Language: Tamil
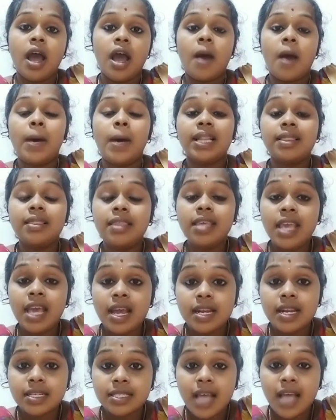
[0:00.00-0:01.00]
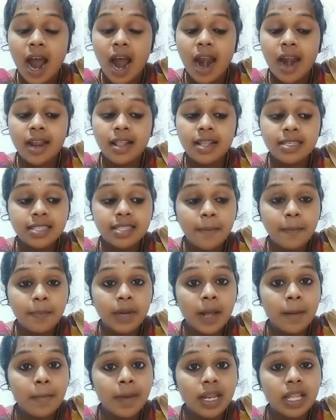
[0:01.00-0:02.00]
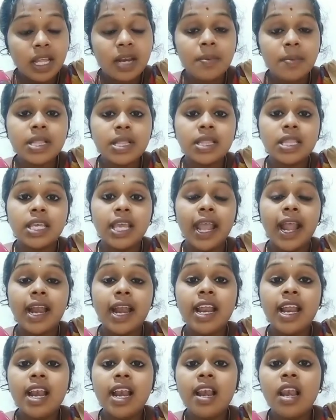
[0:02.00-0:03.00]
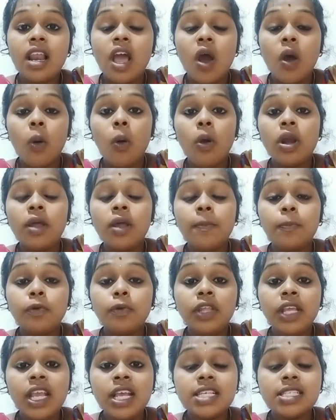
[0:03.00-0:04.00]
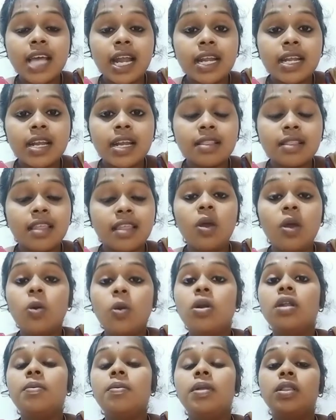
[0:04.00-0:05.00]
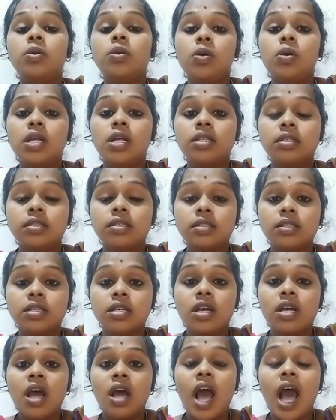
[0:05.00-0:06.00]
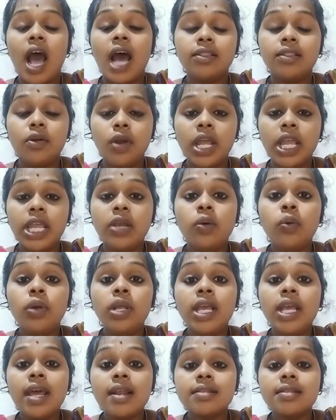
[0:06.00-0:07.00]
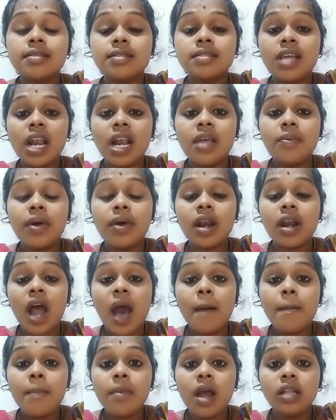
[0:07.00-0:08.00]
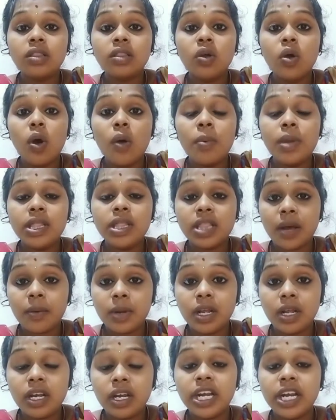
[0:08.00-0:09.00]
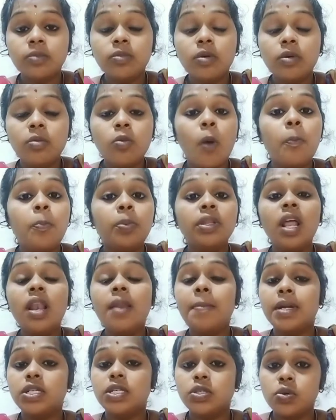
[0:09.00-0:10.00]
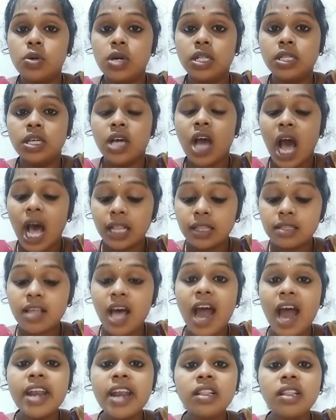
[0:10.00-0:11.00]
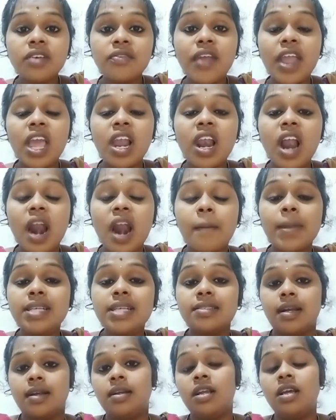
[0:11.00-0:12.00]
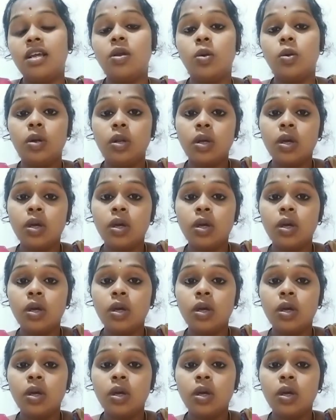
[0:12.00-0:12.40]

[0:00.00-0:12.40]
மத்திய அரசானது செப்டம்பர் இருபத்தி ஏழில் ஒரு புதிய சட்டத்தை கொண்டு வந்துள்ளது அதனை குடியரசுத் தலைவர் ராம்நாத் கோவிந்த் அவர்களிடமும் ஒப்புதல் பெற்றுள்ளது அதுதான் இந்த வேளாண்மை சட்டங்கள்